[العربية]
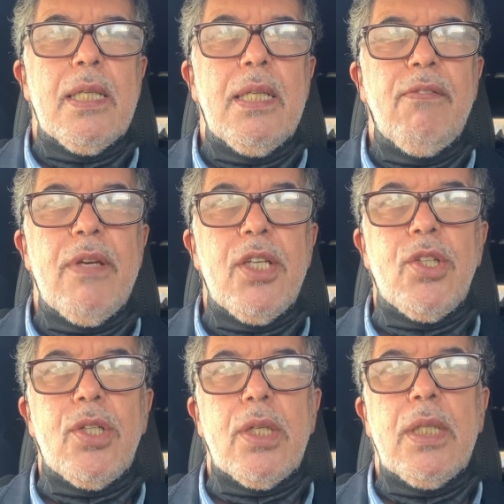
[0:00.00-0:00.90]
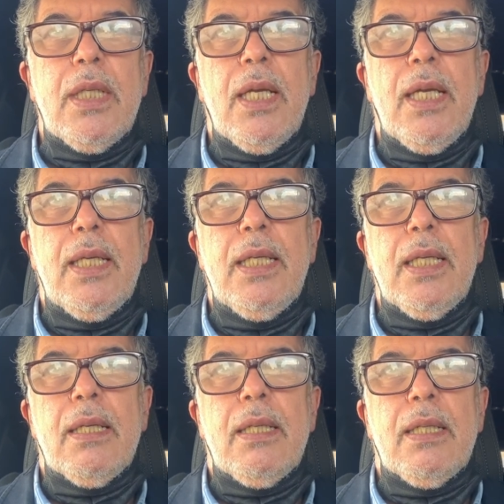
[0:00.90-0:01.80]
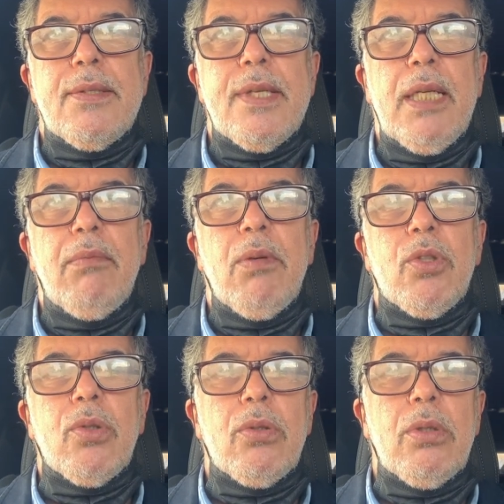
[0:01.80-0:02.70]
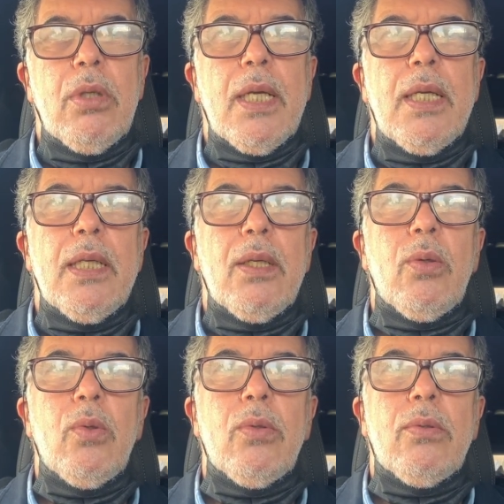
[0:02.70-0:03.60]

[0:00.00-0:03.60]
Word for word: كيفاش يعني آه، صاحب المشروع كياخذ